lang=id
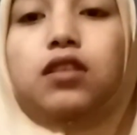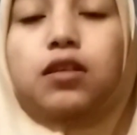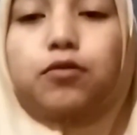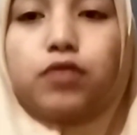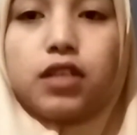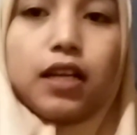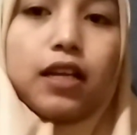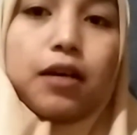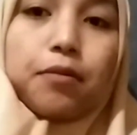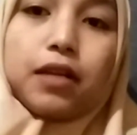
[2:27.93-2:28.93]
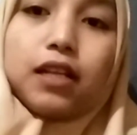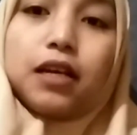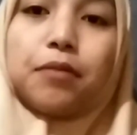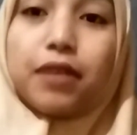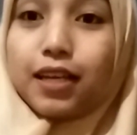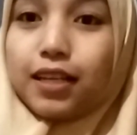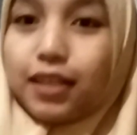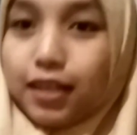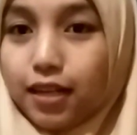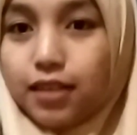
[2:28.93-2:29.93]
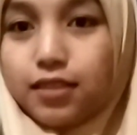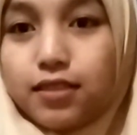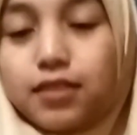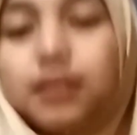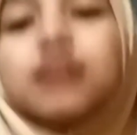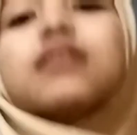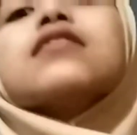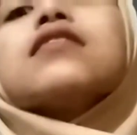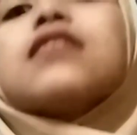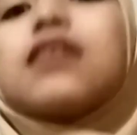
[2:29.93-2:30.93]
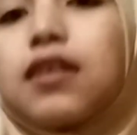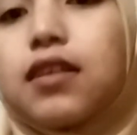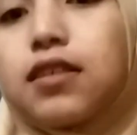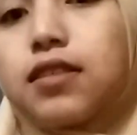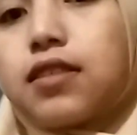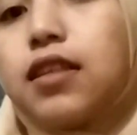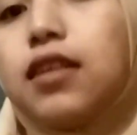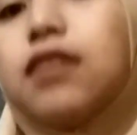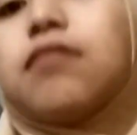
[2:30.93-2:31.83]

Kemudian ambil yang bagian kanan. Sini.